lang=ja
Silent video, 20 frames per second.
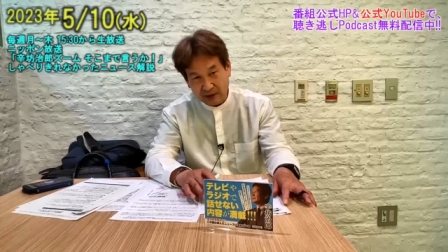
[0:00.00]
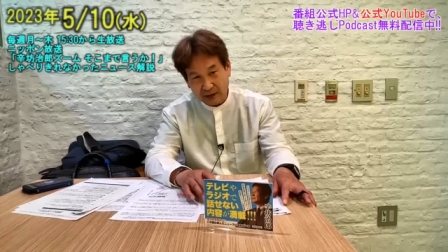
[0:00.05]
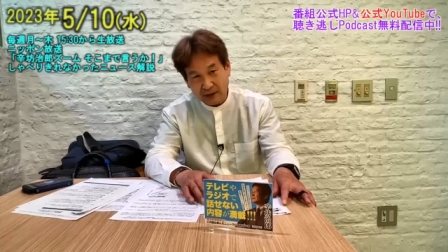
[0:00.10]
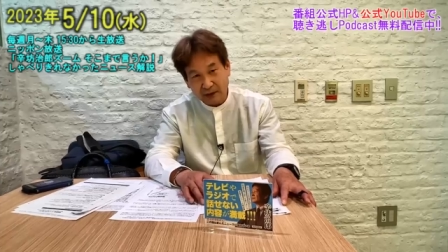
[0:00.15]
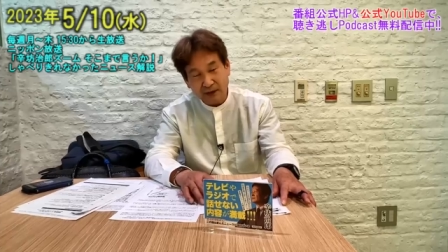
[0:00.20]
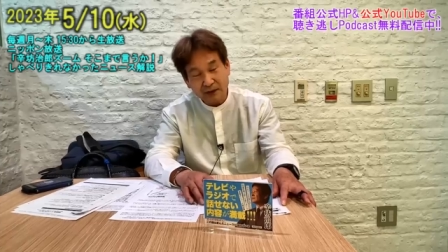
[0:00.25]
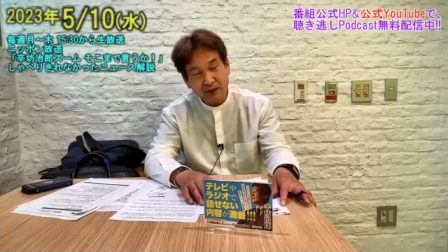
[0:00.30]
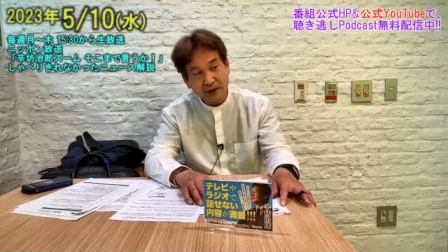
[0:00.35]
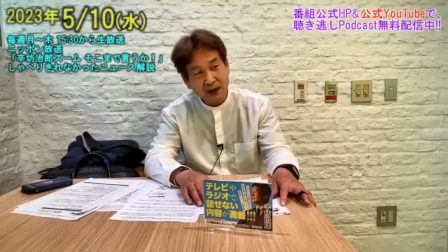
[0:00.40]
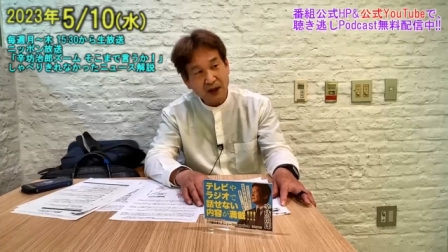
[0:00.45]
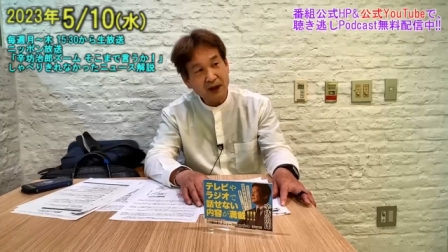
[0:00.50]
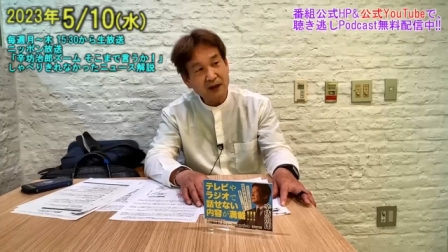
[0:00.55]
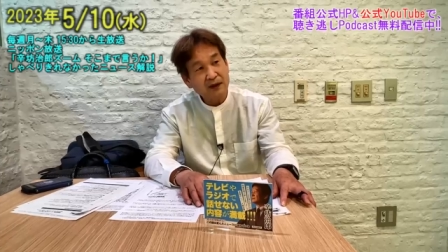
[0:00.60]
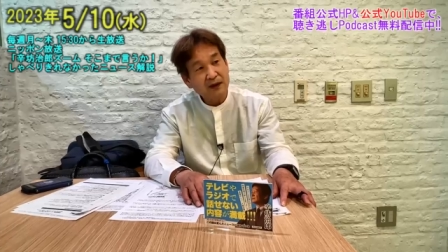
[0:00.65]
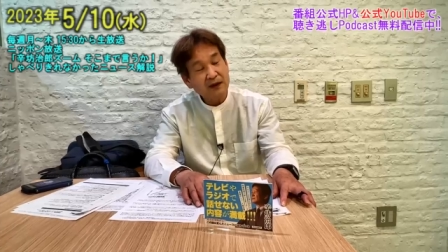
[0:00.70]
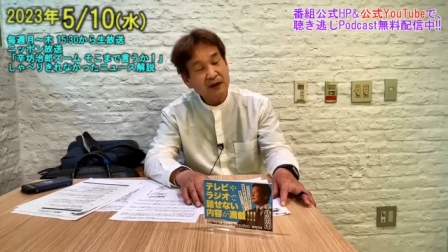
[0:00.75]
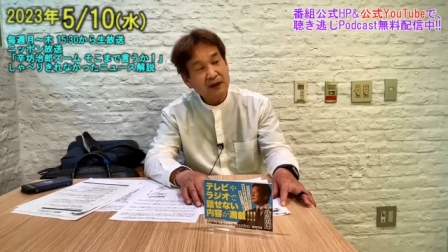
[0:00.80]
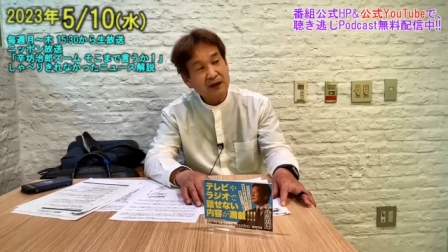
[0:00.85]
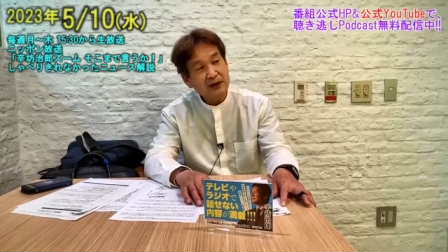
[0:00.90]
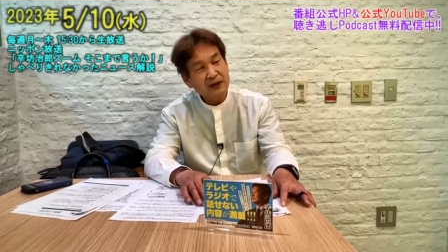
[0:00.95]
ところが
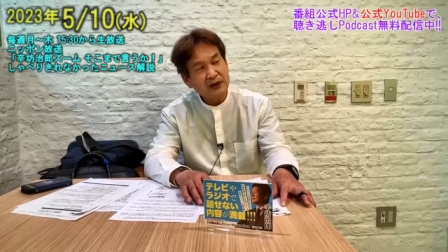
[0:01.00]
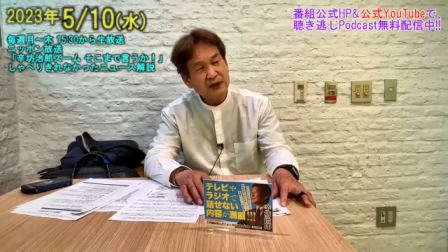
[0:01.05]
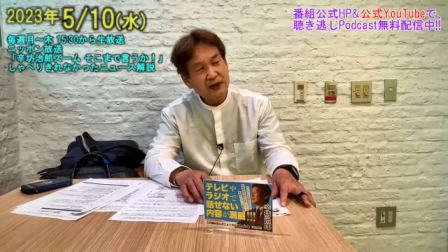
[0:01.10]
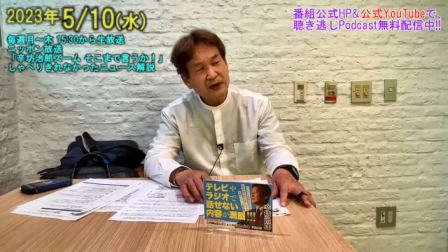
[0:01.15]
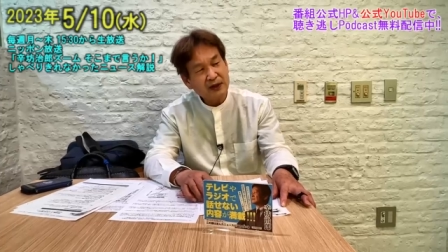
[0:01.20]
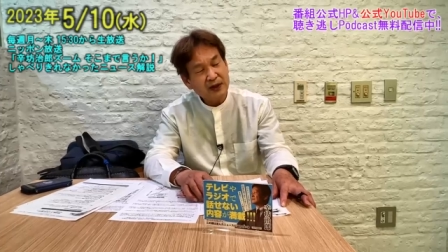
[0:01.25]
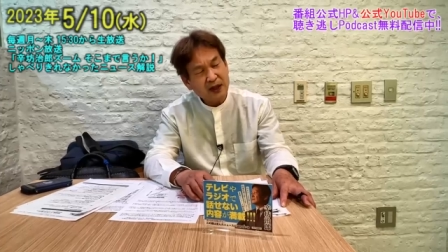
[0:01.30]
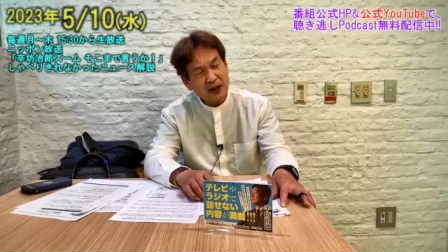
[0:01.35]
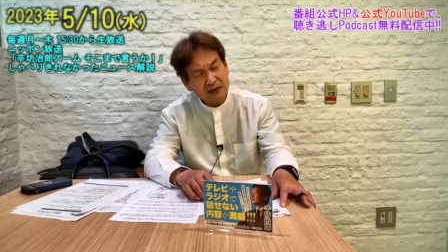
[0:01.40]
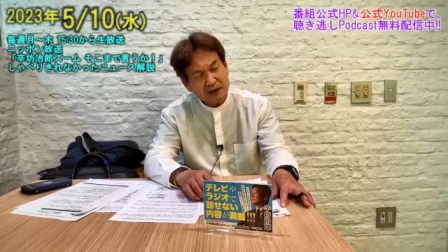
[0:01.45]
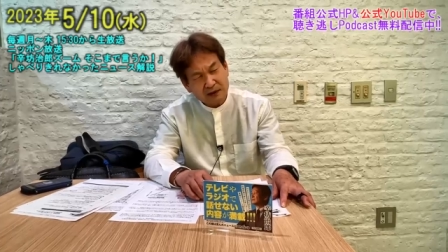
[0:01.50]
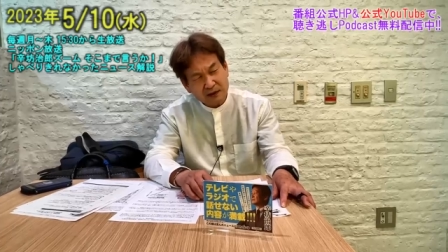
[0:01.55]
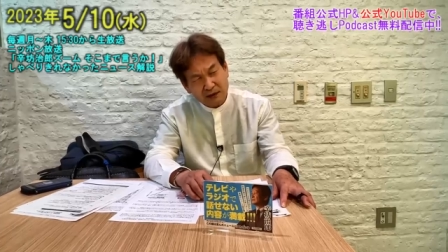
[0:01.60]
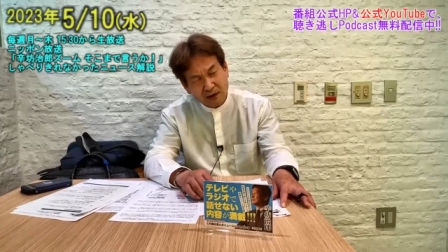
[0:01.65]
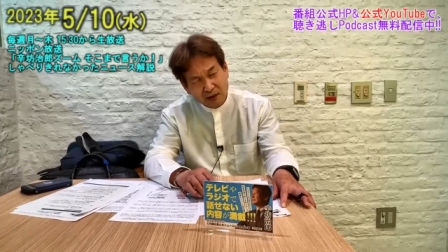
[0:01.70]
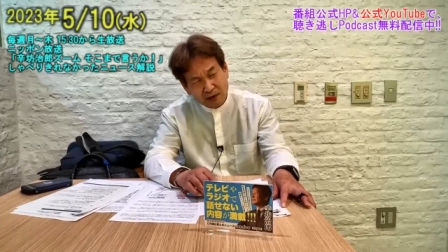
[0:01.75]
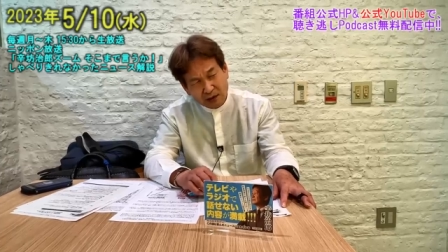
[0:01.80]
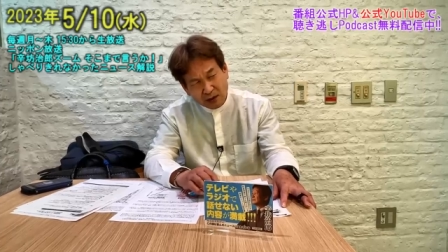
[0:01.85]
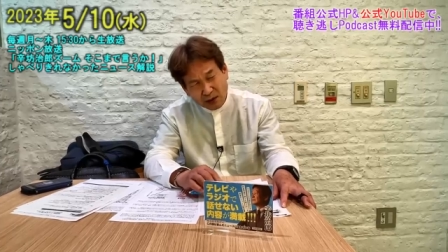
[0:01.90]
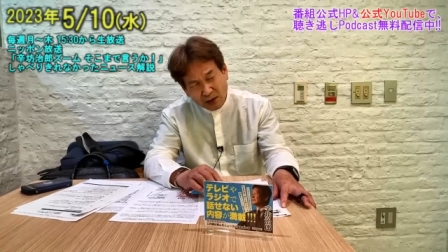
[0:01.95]
しがつ
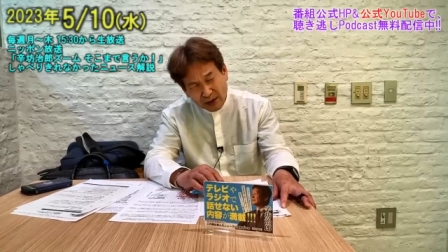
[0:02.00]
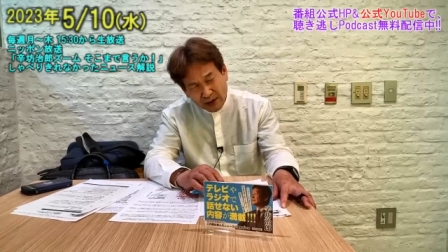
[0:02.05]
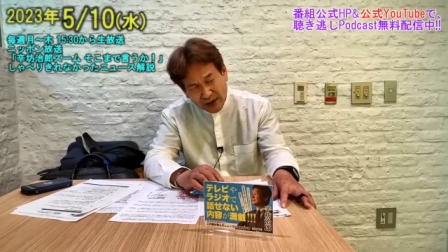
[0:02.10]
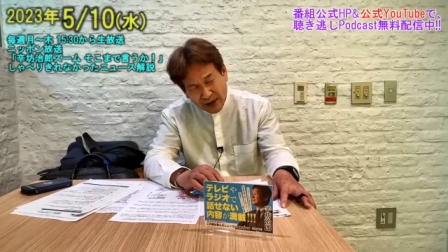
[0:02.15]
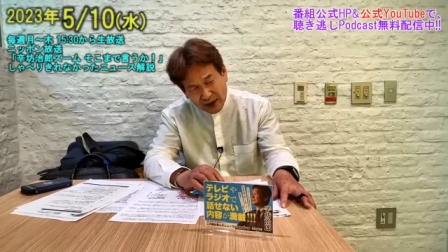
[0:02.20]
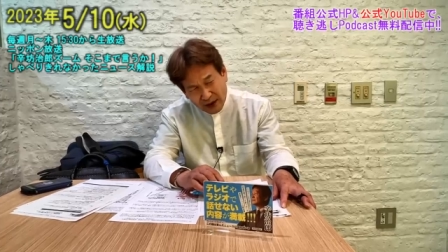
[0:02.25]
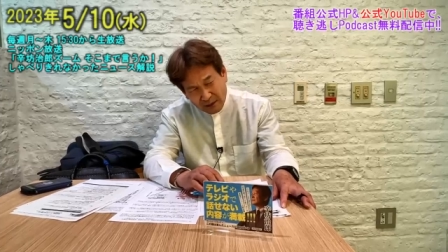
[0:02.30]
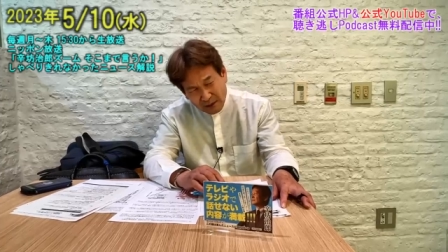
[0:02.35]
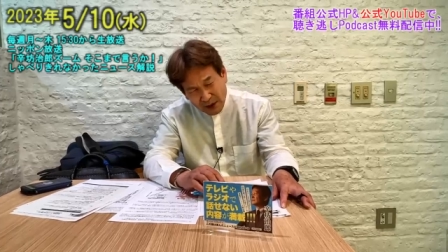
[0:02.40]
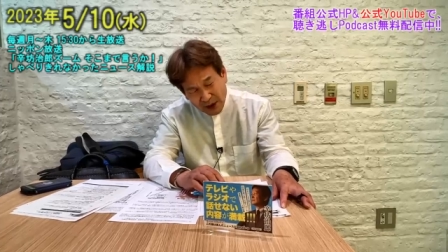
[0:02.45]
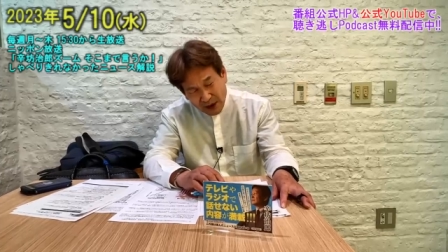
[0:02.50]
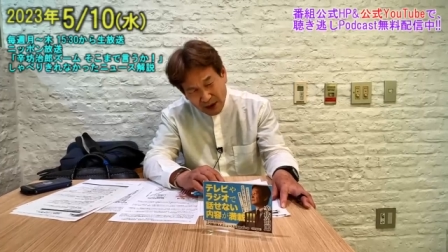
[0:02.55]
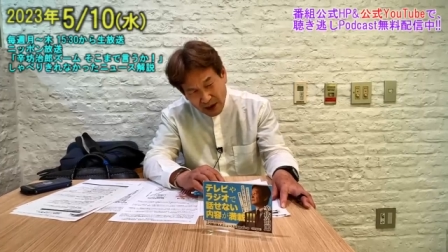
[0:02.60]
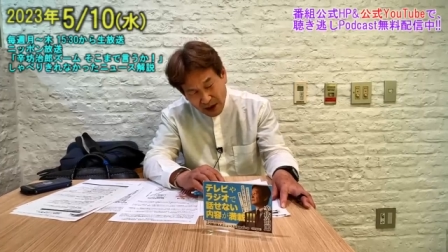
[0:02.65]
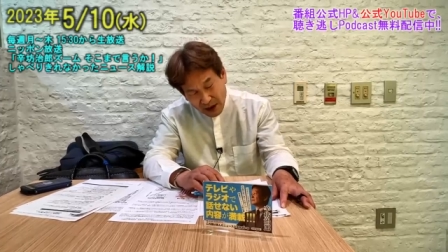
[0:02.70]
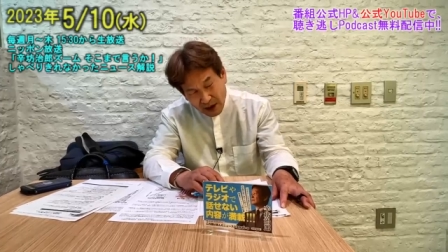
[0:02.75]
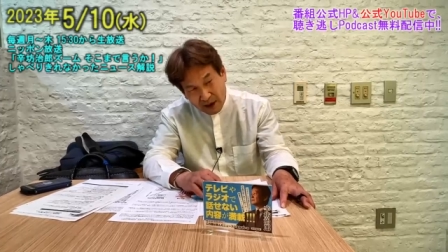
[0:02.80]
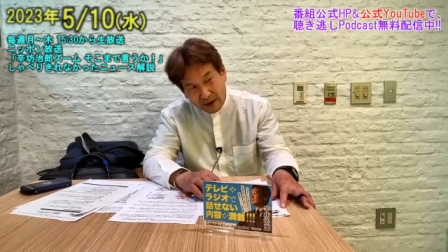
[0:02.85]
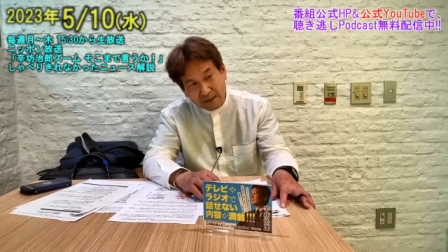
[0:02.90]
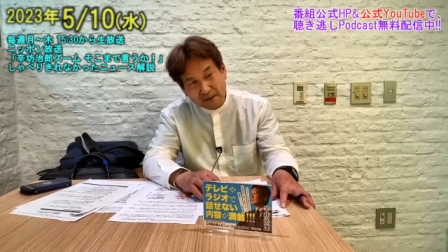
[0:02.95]
の統計見
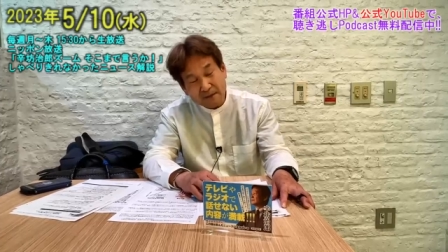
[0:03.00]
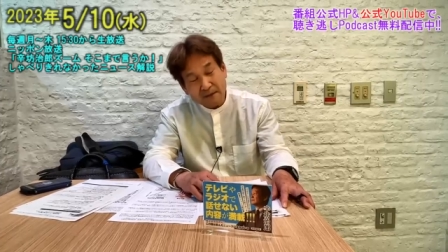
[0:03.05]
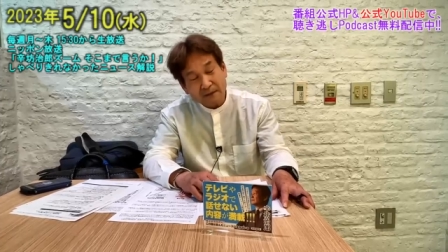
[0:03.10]
て、